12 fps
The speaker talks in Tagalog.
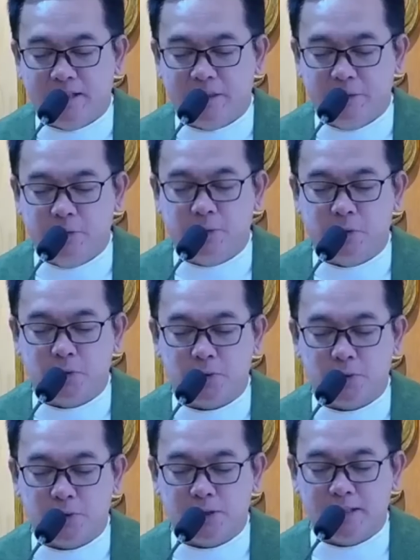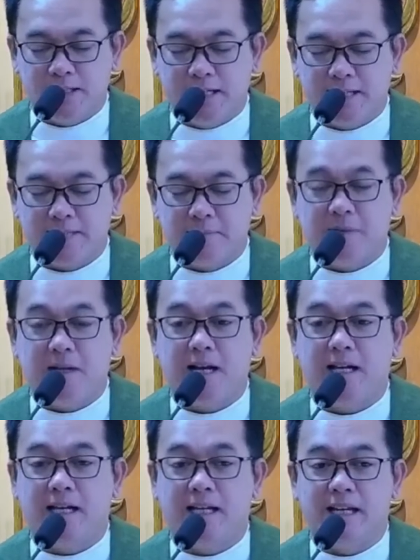ang itinutustos nila sa
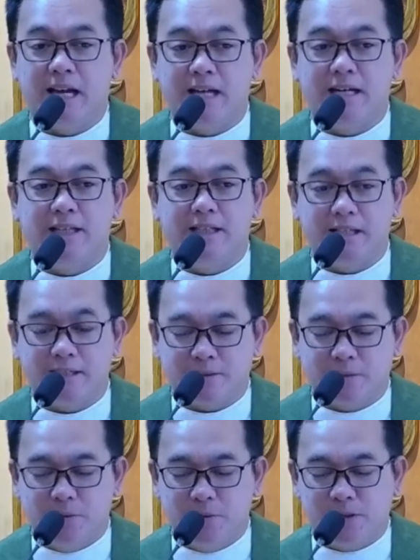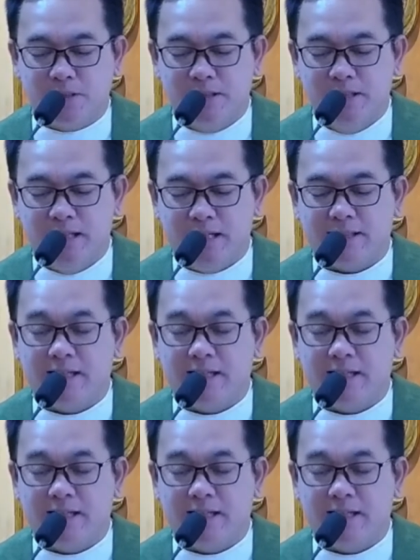pangangailangan ni Jesus